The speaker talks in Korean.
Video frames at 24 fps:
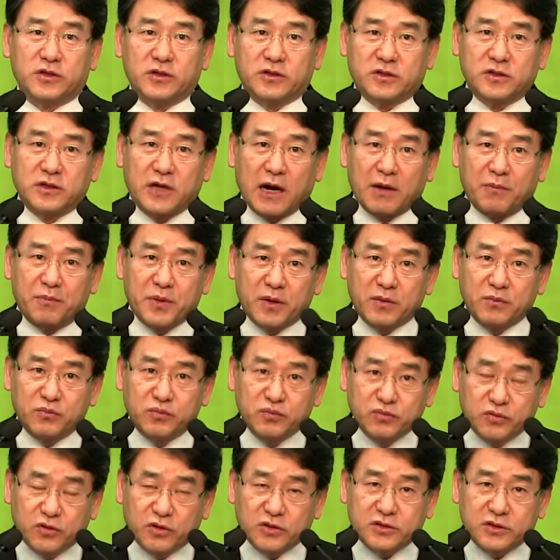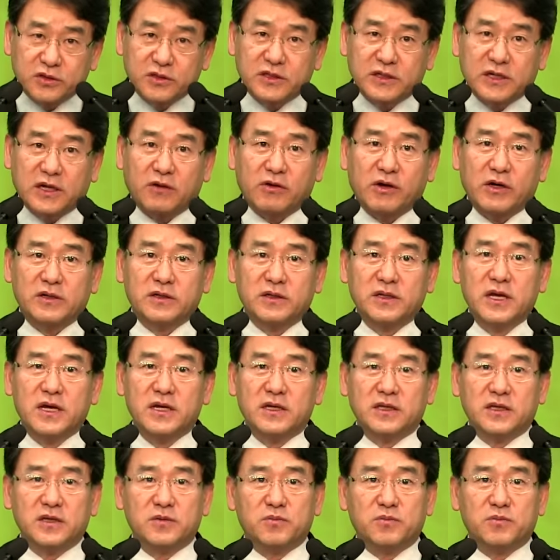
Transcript: 그 앞에 무엇을이라고 하는 이